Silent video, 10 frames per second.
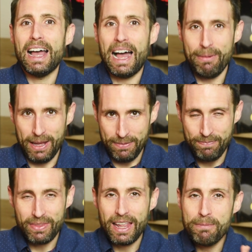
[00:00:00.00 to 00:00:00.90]
A ver,
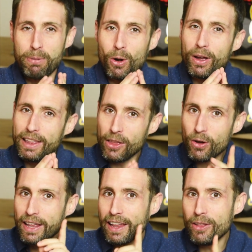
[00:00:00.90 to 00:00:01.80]
por lo que te
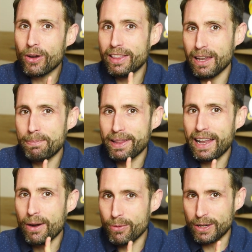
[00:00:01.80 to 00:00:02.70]
digo que he tenido que
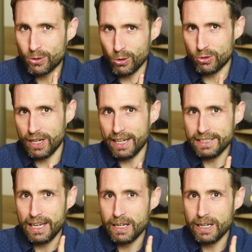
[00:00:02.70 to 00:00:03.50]
interpretar algunas cosas